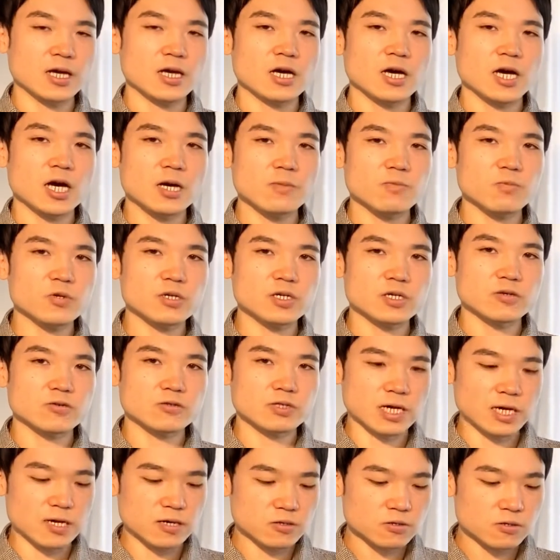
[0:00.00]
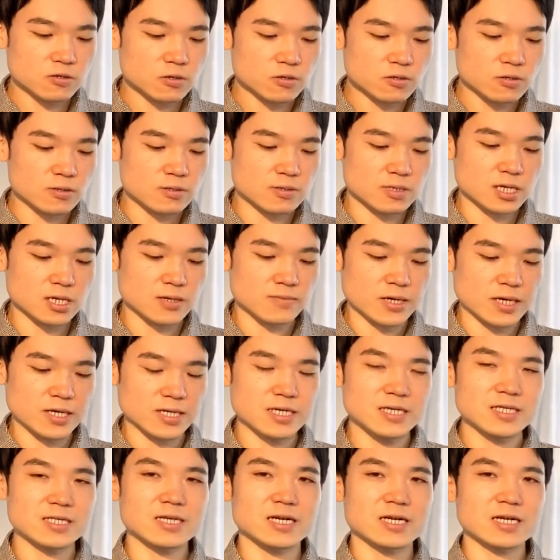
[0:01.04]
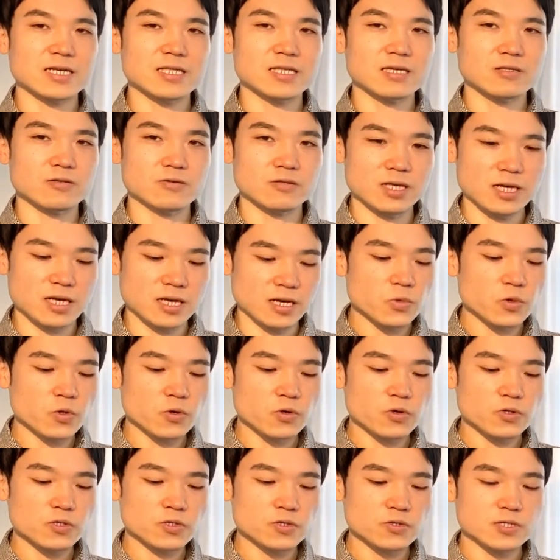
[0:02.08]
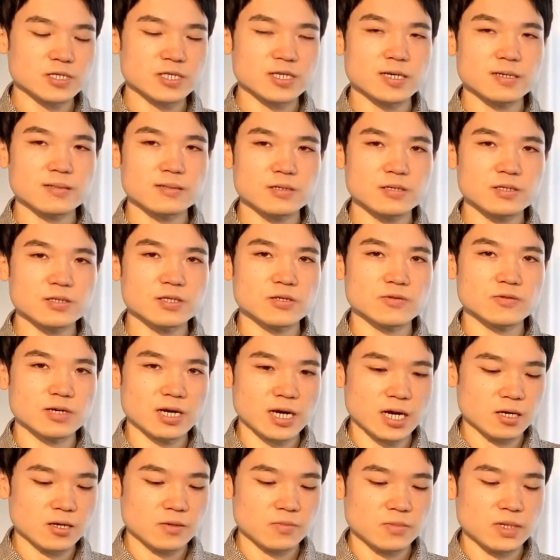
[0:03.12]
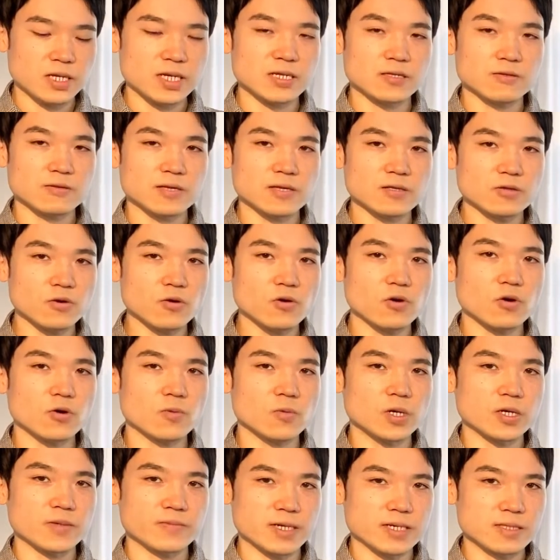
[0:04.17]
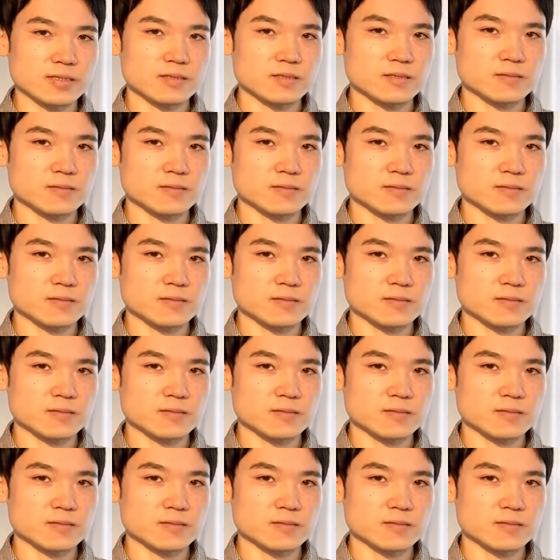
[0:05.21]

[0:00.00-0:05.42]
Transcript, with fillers: アプリをダウンロードすればいいだけなので、導入しやすいっていうのがメリットだと思います。